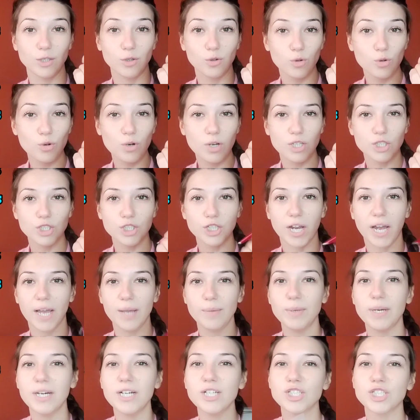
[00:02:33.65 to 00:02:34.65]

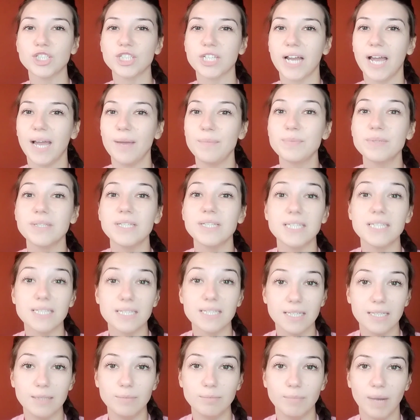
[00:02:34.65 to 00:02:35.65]
Kugelschreiber schreibt
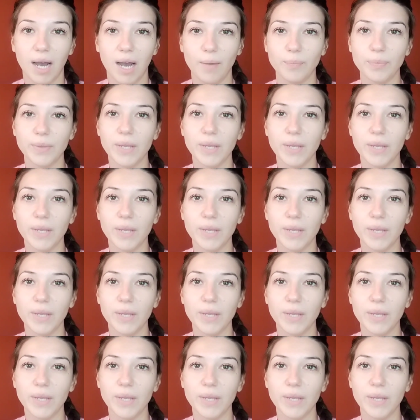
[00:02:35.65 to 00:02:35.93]
nicht immer.